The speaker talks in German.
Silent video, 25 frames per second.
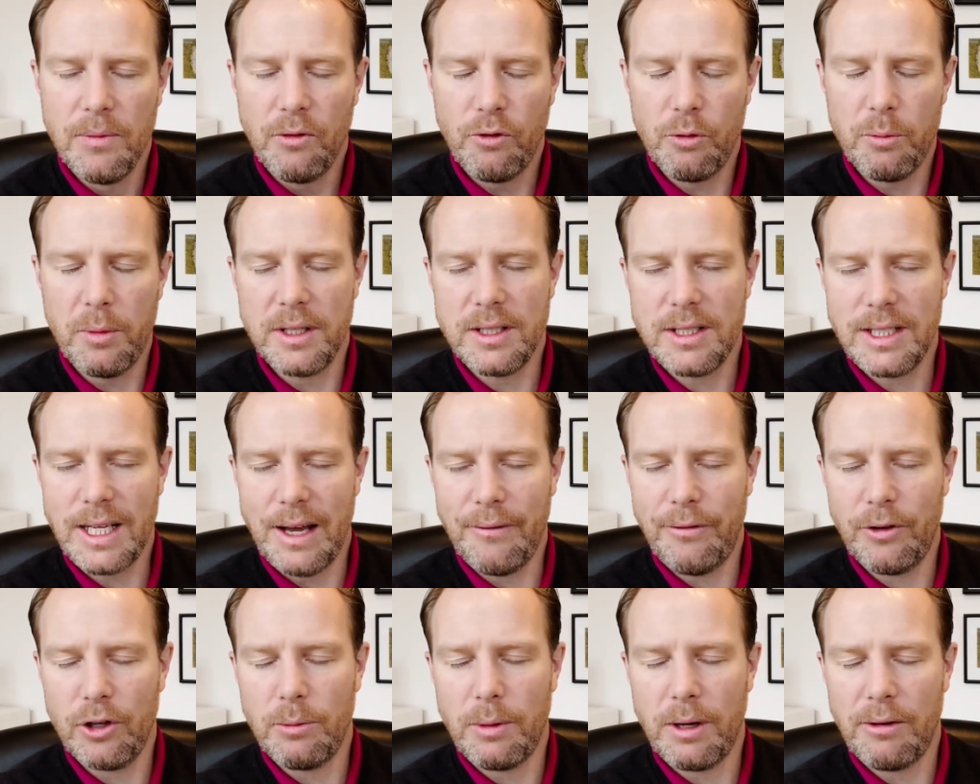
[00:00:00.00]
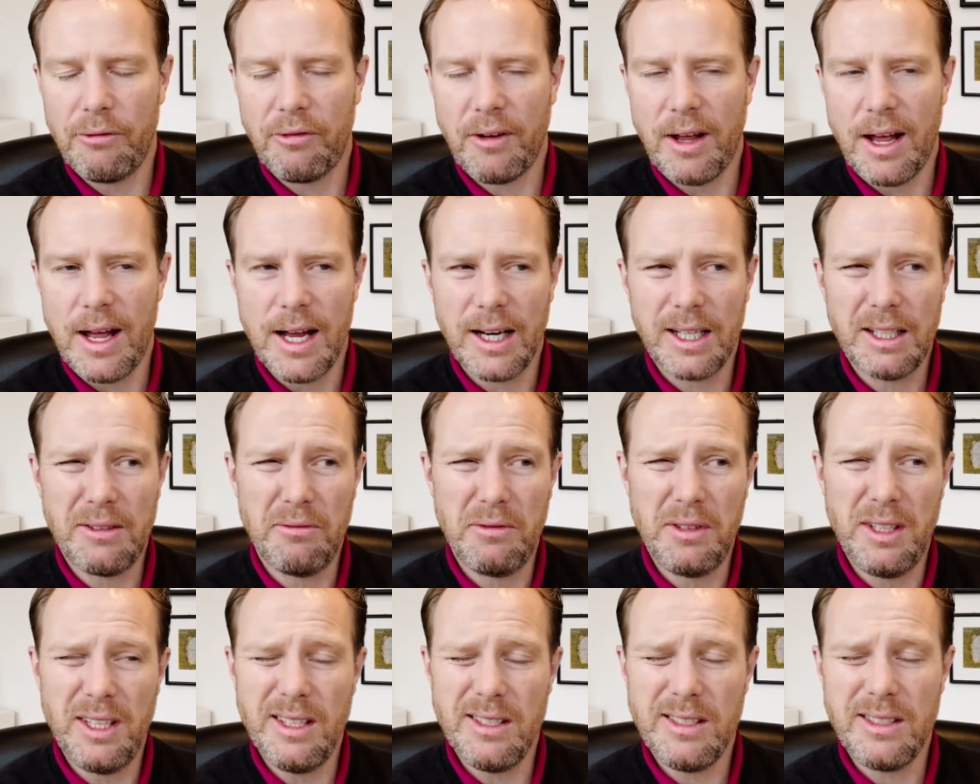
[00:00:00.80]
wo man sich einfach nochmal
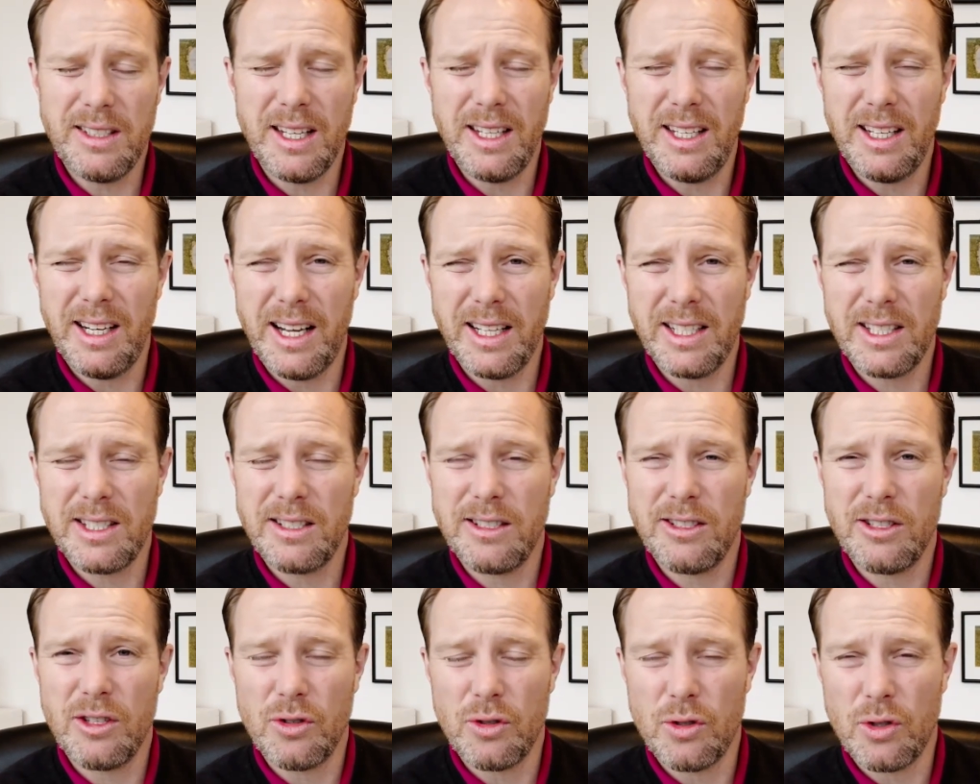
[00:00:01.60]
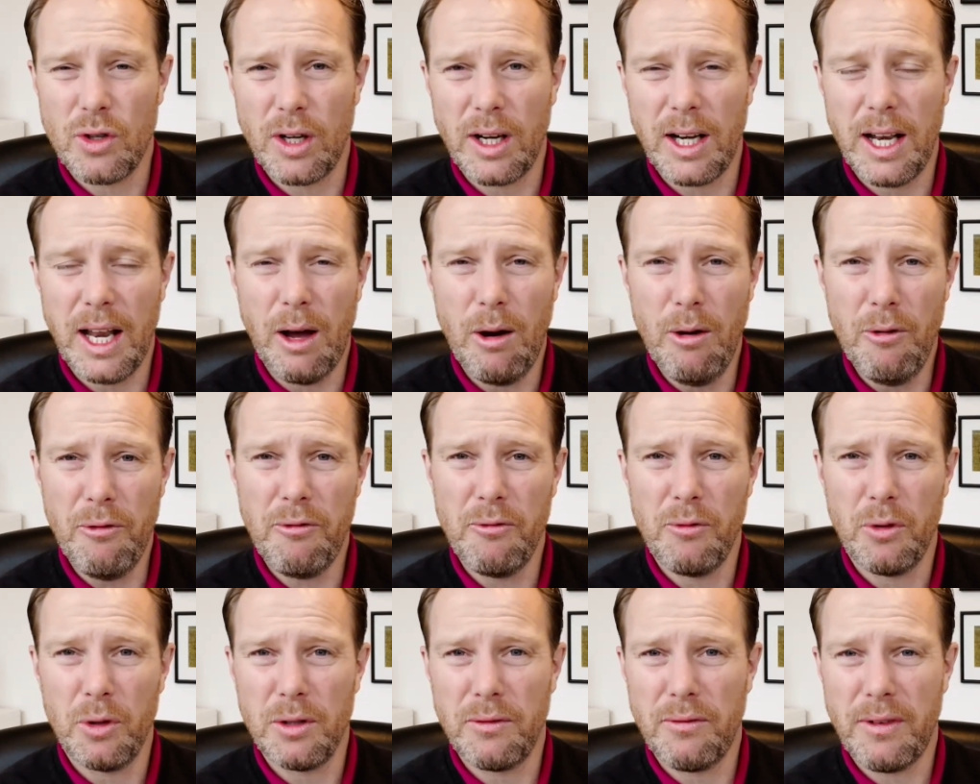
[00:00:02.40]
fragt, wie ist denn die letzte Saison
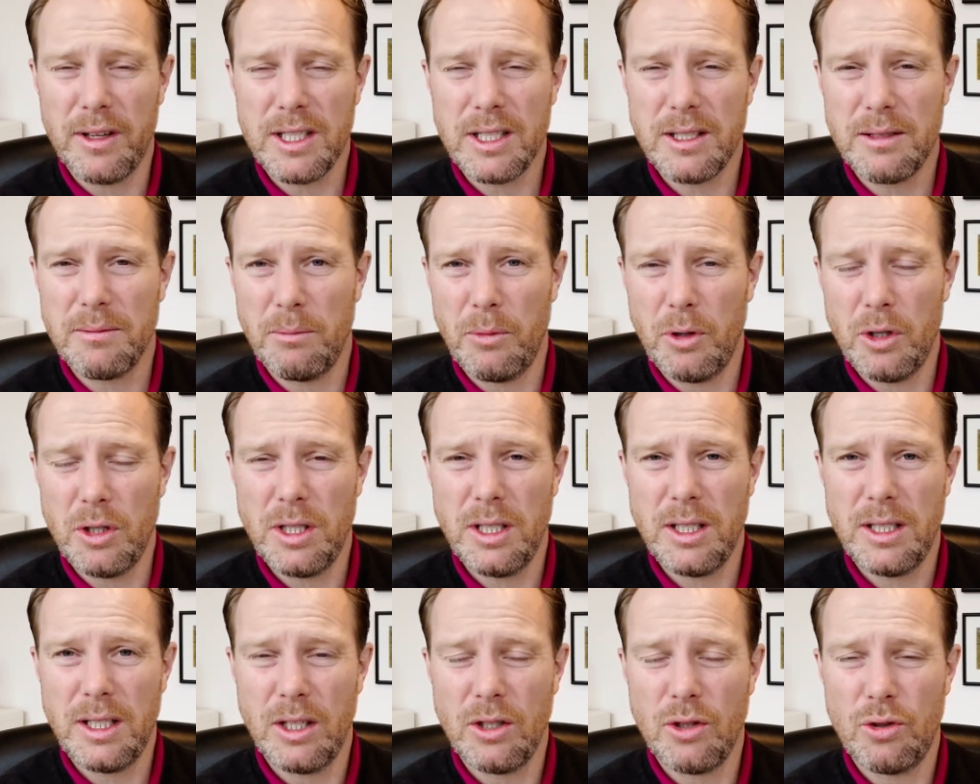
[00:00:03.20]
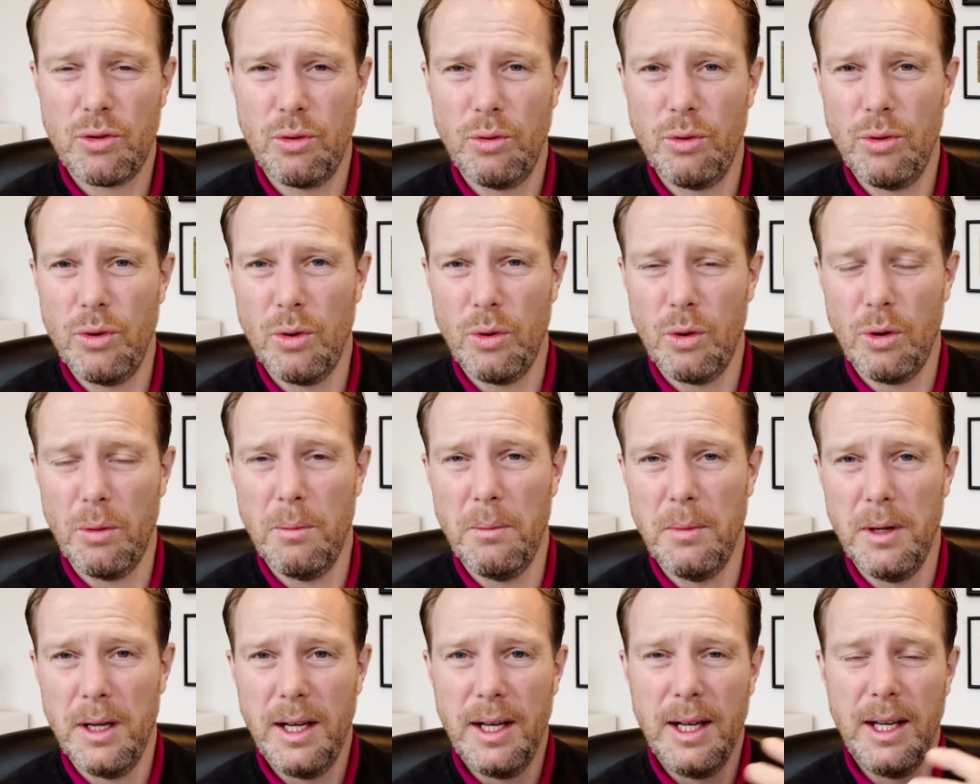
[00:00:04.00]
gelaufen und was möchte ich denn tun,
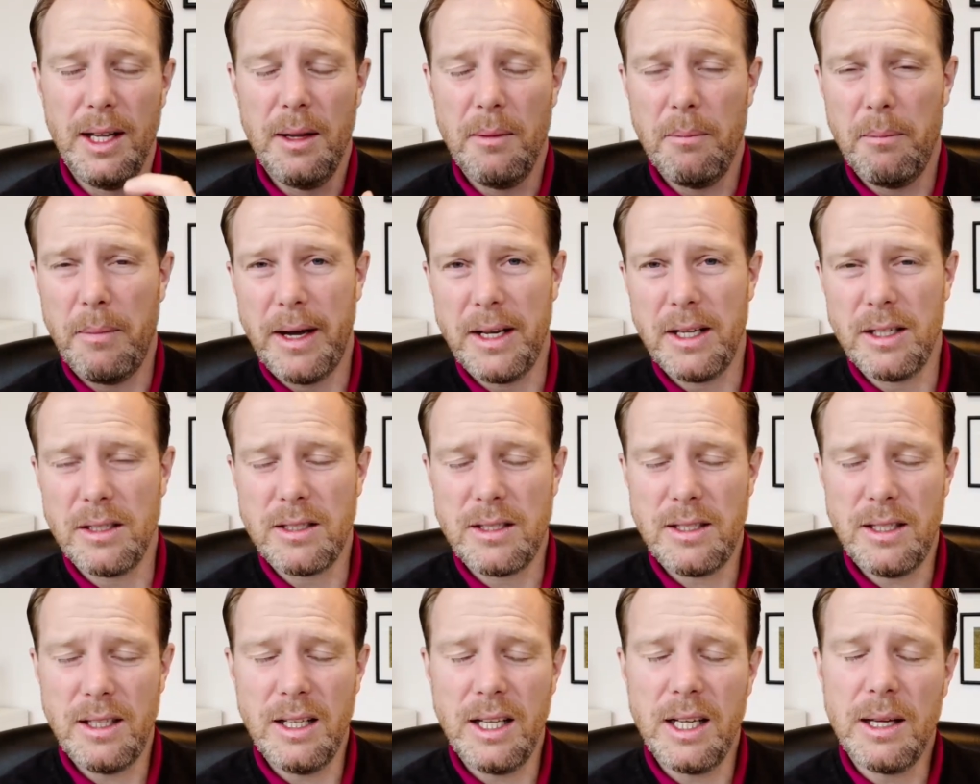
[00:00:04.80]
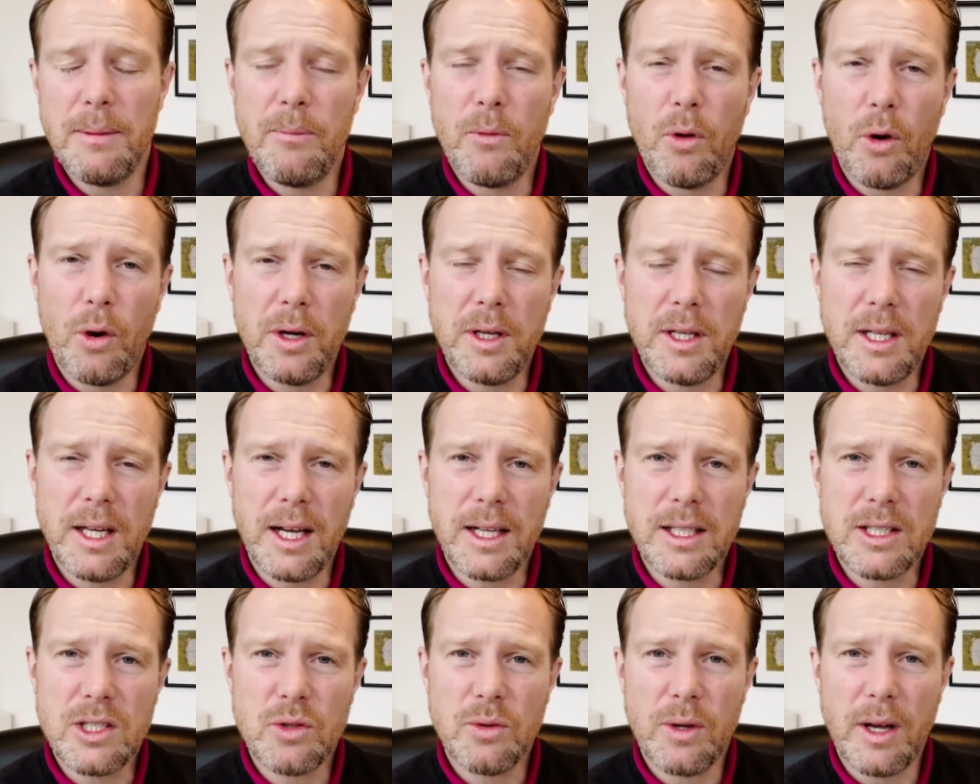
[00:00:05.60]
um meine Ziele im neuen
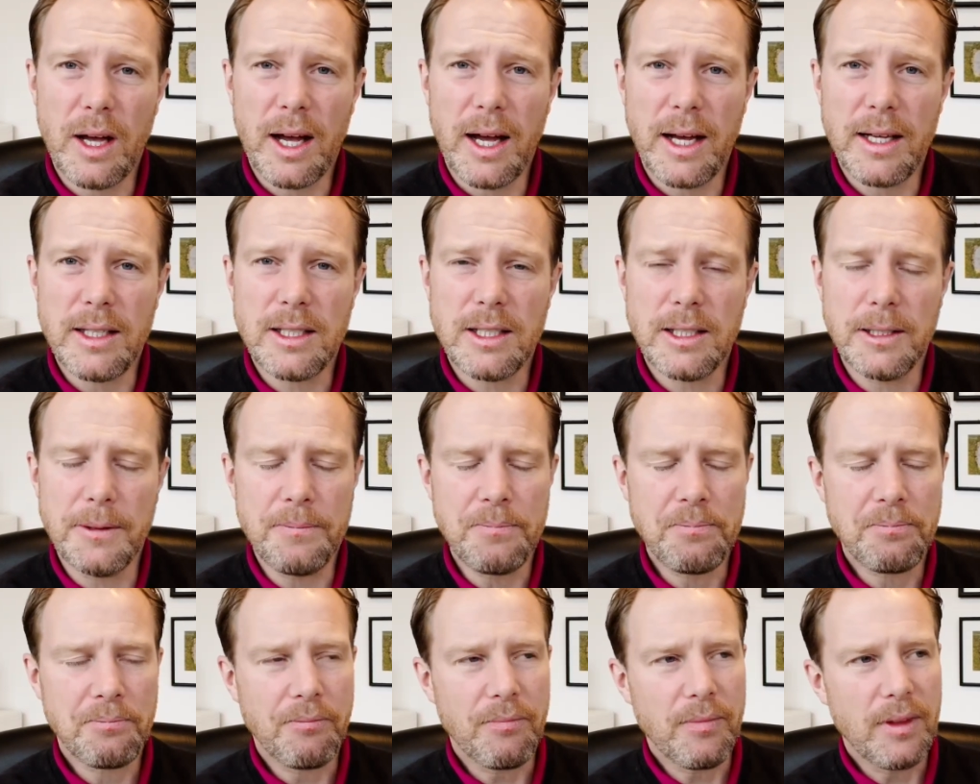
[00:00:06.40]
Jahr zu erreichen,